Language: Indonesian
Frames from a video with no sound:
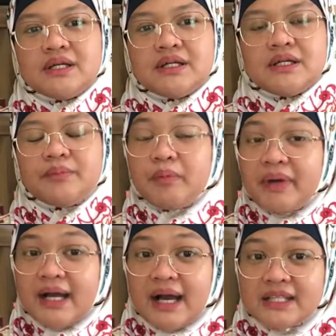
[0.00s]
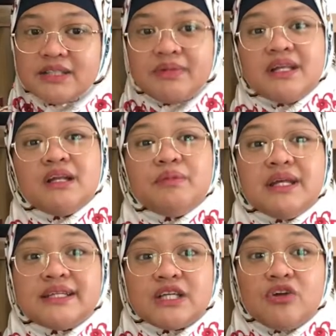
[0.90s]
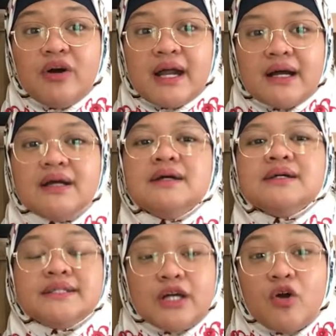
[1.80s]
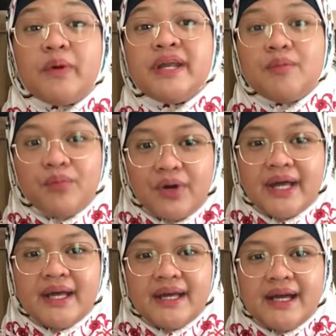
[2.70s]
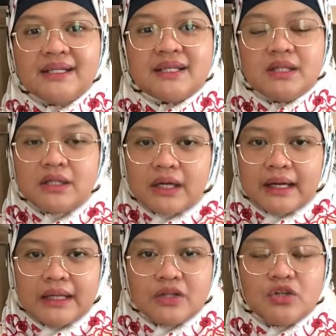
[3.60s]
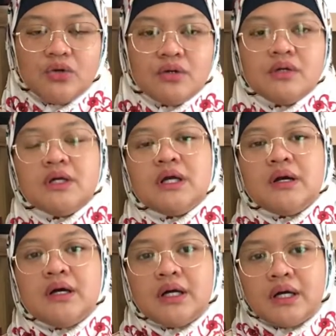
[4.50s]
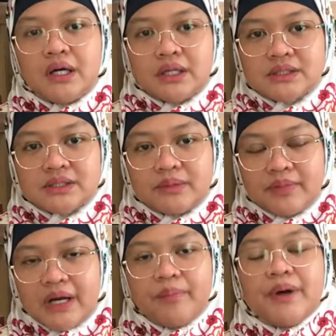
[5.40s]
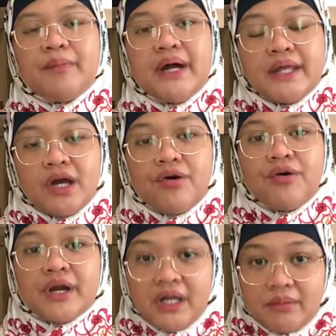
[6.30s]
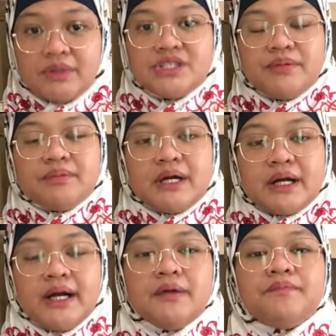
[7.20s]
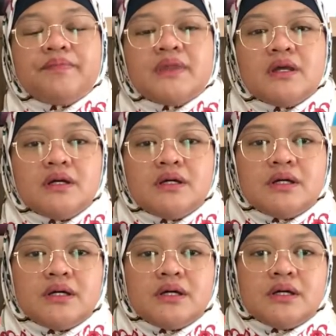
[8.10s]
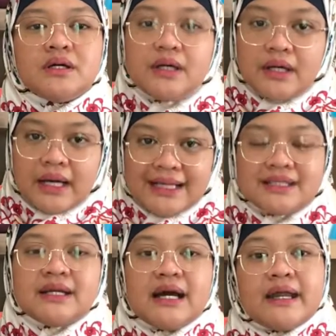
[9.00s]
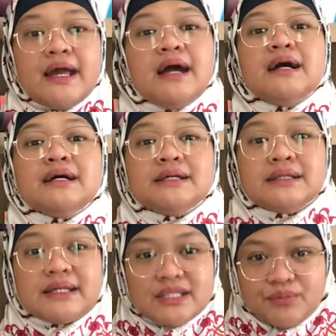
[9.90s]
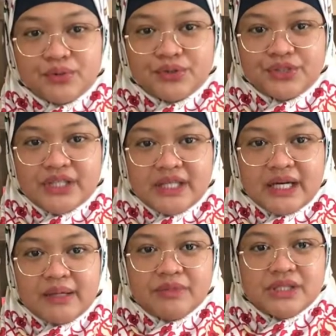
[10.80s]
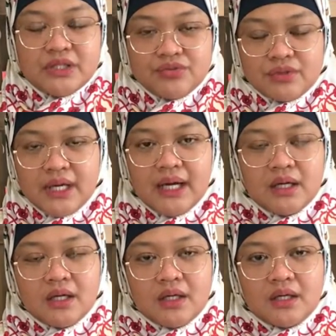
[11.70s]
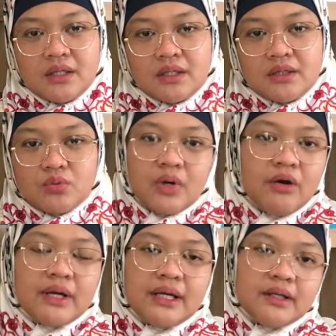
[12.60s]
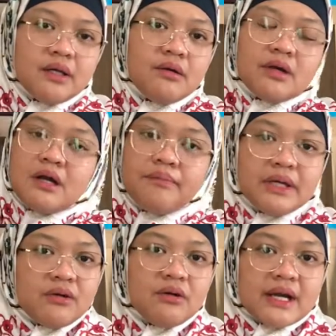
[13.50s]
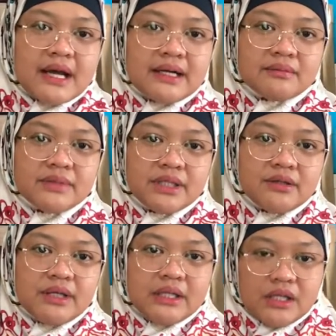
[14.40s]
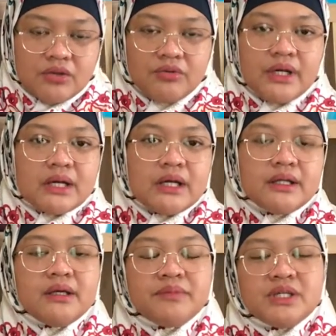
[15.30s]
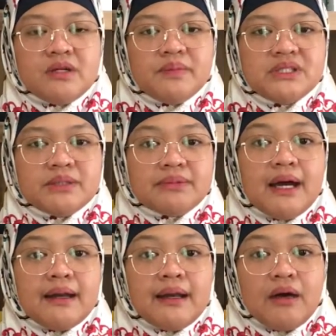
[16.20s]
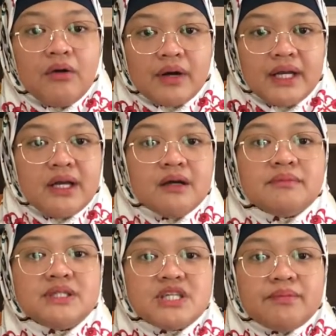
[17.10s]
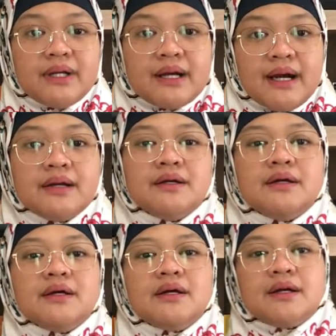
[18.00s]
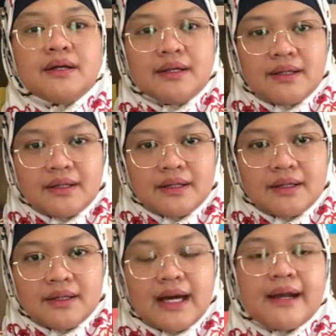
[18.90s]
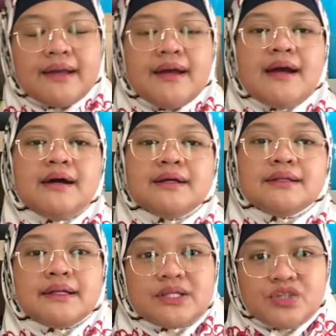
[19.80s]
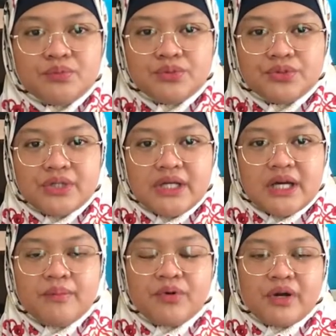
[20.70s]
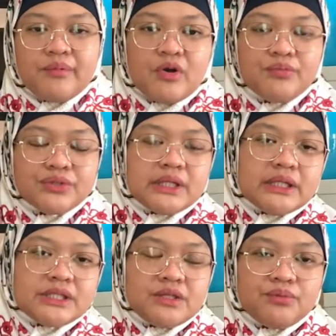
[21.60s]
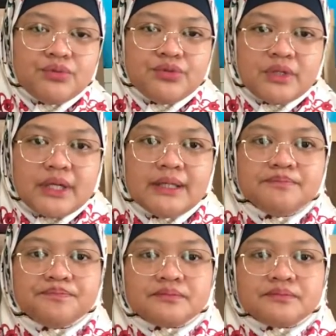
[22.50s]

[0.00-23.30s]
eh, pemegang hak ciptanya lebih dari satu orang? Jawabannya boleh ya. Jadi tergantung uh, seberapa banyak orang yang menciptakan uh, hasil karya tersebut ya bisa juga uh, dua orang tiga orang empat orang begitu ya tentu yang nanti menjadi pencipta adalah orang yang menciptakan karya tersebut ya program komputer tersebut nah